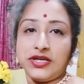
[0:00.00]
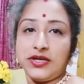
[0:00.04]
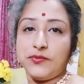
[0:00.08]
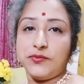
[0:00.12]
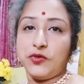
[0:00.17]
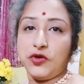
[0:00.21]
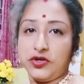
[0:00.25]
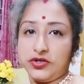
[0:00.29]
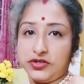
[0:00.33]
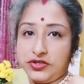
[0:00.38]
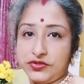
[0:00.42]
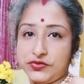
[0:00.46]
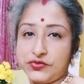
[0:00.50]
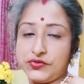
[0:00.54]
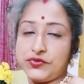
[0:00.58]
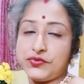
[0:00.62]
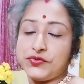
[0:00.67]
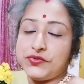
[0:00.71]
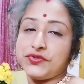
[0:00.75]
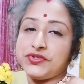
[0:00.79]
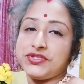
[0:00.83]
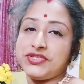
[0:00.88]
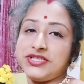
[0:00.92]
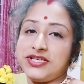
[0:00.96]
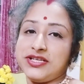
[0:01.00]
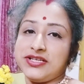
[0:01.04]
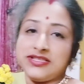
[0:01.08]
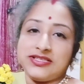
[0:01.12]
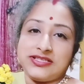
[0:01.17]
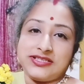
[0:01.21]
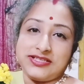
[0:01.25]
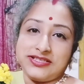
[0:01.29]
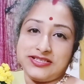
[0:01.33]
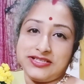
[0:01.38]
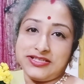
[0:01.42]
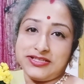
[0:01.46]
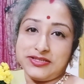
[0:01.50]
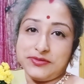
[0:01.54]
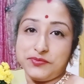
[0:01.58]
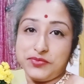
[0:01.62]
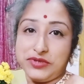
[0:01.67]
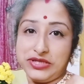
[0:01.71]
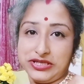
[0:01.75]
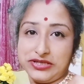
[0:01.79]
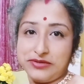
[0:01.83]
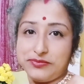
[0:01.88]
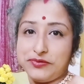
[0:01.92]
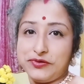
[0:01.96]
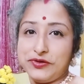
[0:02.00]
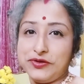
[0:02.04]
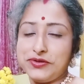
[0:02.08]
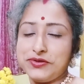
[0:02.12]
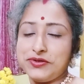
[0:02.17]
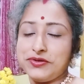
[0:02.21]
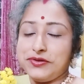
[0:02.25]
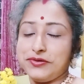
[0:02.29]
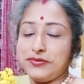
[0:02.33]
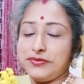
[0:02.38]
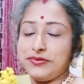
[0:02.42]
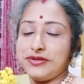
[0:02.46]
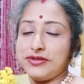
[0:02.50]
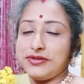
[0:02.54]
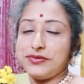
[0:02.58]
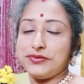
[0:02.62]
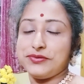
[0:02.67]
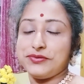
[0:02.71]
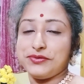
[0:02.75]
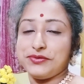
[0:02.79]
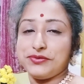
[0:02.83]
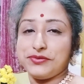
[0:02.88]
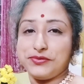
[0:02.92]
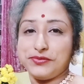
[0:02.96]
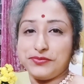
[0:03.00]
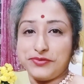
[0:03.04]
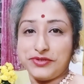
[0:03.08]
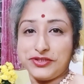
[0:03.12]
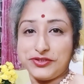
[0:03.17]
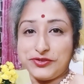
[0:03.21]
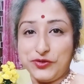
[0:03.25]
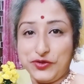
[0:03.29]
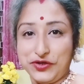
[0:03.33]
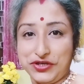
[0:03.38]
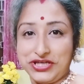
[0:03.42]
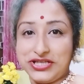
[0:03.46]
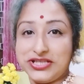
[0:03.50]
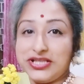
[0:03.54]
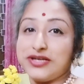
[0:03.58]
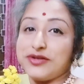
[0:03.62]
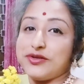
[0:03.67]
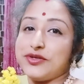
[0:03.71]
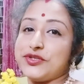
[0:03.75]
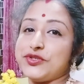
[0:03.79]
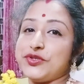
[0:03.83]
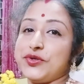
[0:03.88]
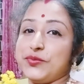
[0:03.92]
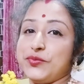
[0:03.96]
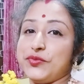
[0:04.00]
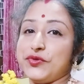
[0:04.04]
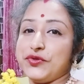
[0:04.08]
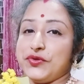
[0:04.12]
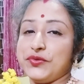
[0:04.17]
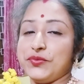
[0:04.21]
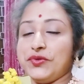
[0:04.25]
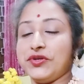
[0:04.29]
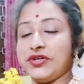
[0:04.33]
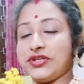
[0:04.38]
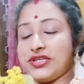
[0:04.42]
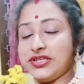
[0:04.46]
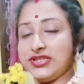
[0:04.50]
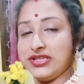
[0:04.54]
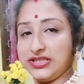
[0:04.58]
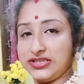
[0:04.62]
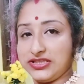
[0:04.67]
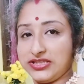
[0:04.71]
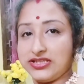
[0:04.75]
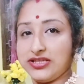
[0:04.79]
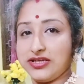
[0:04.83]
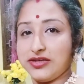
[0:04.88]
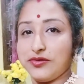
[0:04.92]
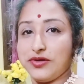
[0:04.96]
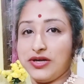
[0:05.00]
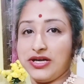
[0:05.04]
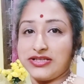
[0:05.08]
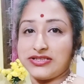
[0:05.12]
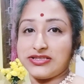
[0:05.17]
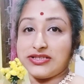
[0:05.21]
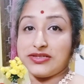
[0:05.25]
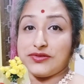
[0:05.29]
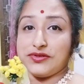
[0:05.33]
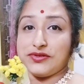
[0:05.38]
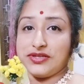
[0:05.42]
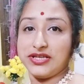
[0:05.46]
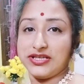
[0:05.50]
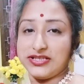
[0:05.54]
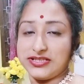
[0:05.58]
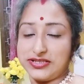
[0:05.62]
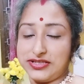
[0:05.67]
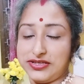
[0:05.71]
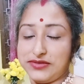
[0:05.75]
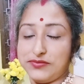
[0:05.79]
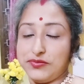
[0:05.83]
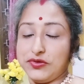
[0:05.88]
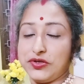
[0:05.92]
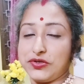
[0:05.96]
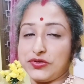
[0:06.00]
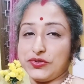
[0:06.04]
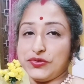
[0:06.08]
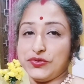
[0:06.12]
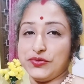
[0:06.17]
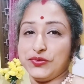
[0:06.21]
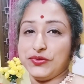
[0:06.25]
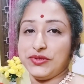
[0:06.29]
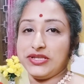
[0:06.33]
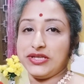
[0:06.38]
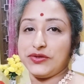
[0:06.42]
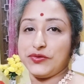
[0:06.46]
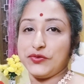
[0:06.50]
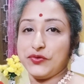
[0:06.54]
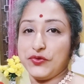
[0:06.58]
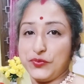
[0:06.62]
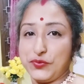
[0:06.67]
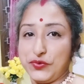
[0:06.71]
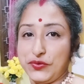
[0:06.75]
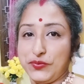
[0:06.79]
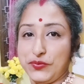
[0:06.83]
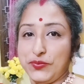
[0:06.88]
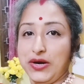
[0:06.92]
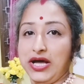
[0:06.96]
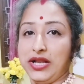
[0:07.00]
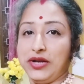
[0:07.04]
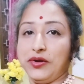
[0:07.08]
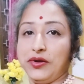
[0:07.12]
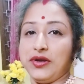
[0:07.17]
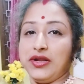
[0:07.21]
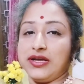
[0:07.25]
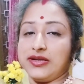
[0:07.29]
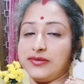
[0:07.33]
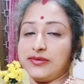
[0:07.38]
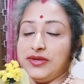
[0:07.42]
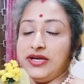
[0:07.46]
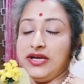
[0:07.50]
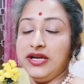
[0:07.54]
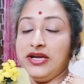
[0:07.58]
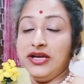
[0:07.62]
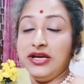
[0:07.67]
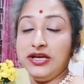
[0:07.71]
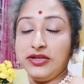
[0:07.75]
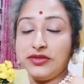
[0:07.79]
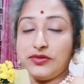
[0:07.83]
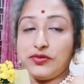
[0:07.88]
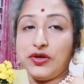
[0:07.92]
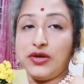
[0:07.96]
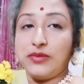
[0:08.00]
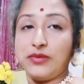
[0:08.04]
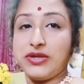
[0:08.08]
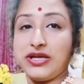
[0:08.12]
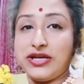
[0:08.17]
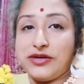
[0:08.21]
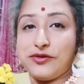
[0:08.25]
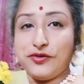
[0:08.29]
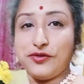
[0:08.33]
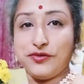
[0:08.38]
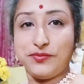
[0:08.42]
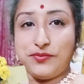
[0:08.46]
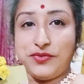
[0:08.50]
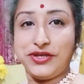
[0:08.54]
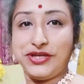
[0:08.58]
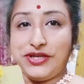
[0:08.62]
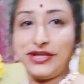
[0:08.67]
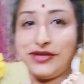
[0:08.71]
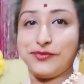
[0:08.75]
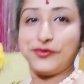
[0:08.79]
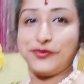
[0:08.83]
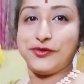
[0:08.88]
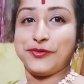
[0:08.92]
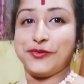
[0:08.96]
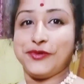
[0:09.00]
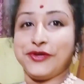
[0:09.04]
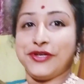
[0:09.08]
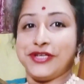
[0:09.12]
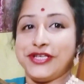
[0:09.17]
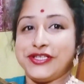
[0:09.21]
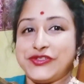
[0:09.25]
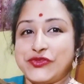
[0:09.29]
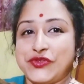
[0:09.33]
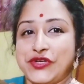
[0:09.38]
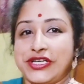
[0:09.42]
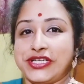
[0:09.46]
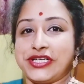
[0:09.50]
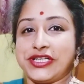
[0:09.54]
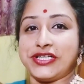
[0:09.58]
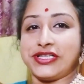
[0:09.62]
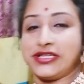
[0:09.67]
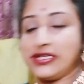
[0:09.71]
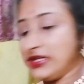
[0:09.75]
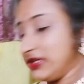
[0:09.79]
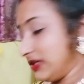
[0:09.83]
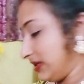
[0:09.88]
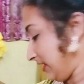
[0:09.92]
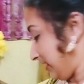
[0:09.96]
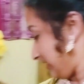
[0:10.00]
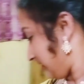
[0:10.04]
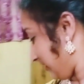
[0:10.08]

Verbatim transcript: থেকে ব্লগটা শুরু করছি আজকে একটা বিয়ের ব্লগ হবে তো তোমরা সঙ্গে থাকো সম্পূর্ণ ব্লগটা দেখতে থাকো আশা করি আজকে ব্লগটা তোমাদের খুব খুব ভালো লাগবে তো আমরা এখন বেরিয়ে পড়বো এই সোয়েটারটা নিয়ে